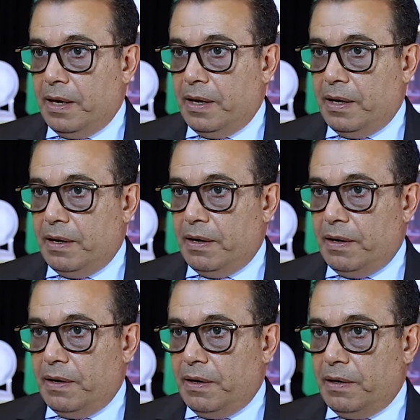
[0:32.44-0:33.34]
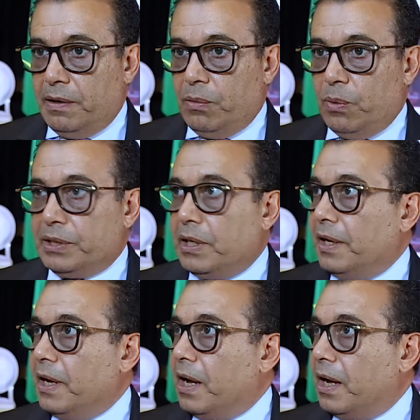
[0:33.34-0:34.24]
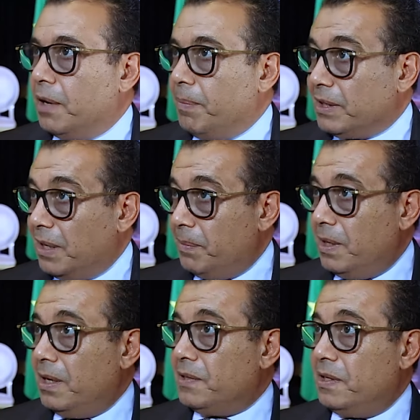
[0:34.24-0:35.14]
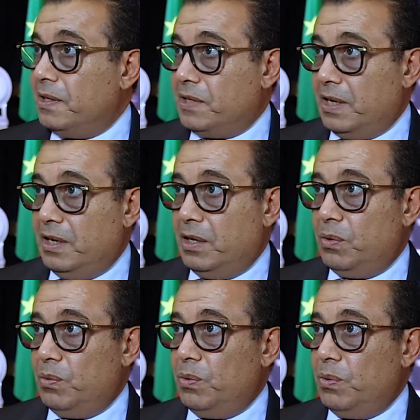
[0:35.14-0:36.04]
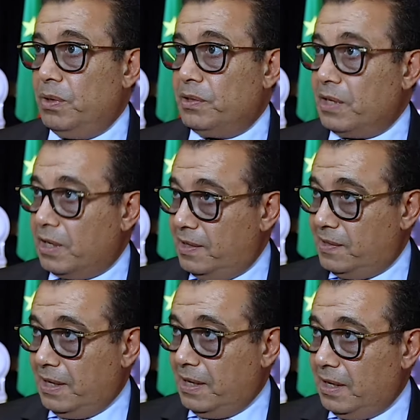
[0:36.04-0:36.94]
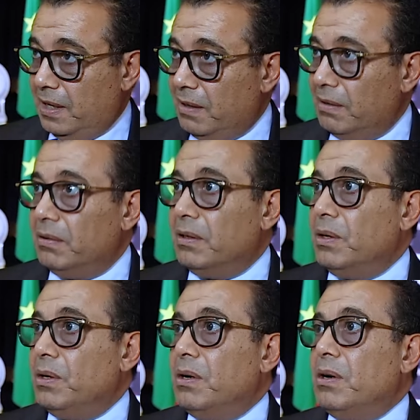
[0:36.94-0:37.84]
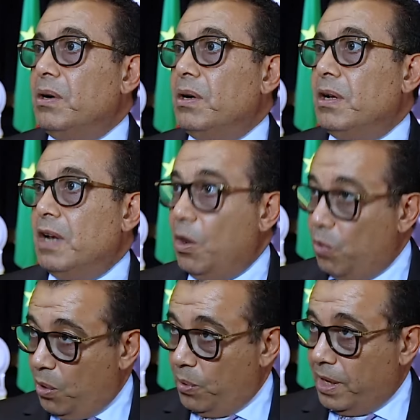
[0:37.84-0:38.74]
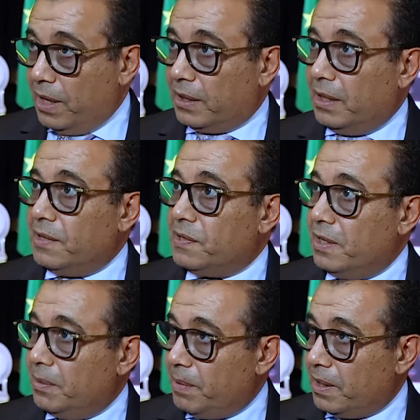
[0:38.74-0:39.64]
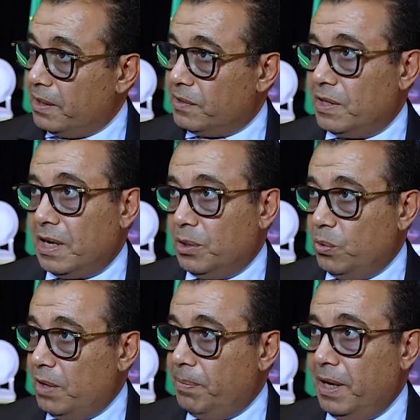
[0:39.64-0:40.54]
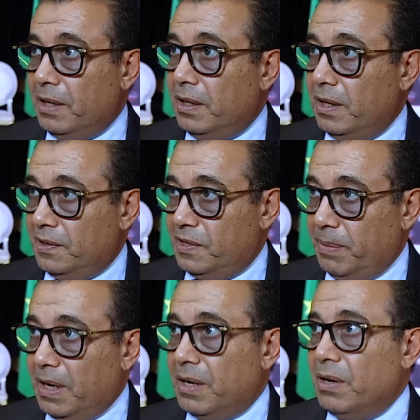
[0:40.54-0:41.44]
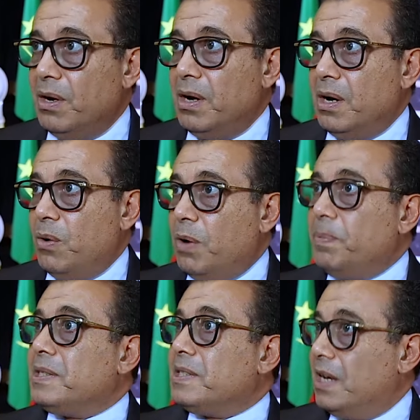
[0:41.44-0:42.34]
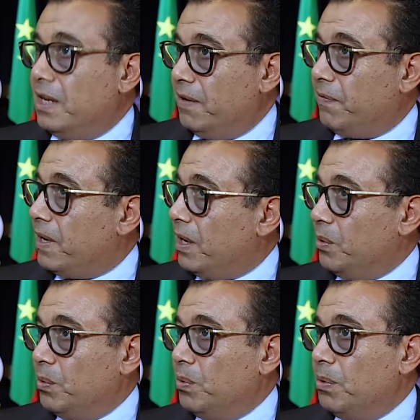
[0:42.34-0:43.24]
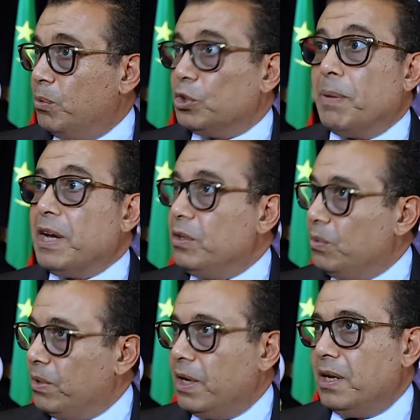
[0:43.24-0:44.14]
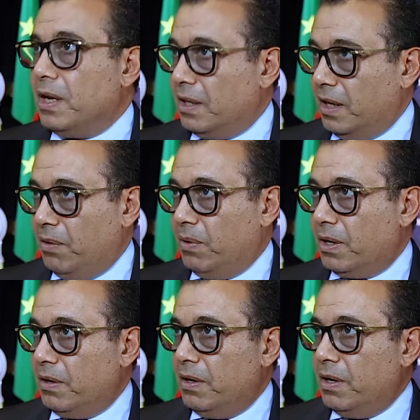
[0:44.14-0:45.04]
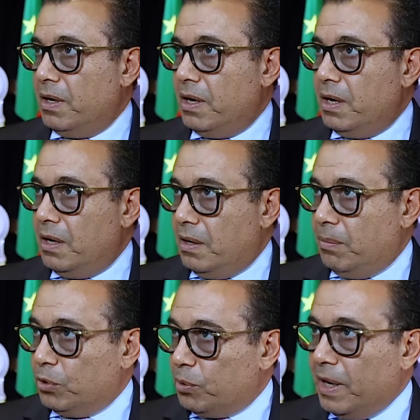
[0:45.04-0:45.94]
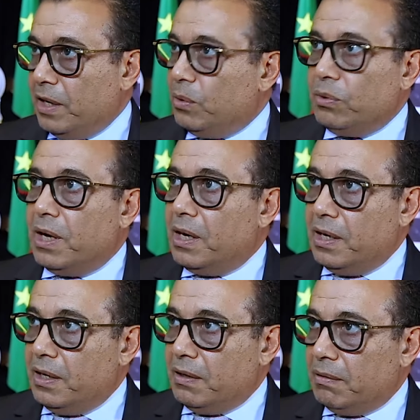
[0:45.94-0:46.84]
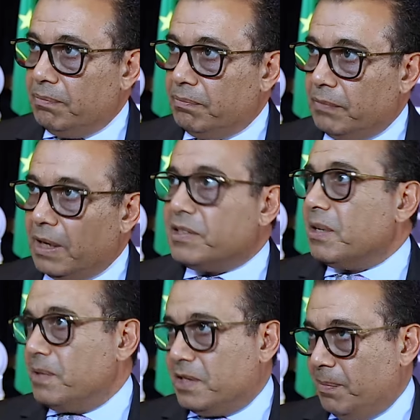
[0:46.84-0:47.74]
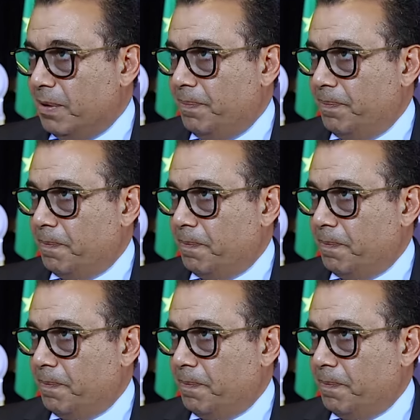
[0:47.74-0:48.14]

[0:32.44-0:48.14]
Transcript: آه، وضعنا المضامين التي يتعين التركيز عليها الاولويات التي ينبغي اتخاذها بعين الاعتبار وبالتالي فنحن مطمئنون الى هذا الحوار مطمئنون لاكثر من سبب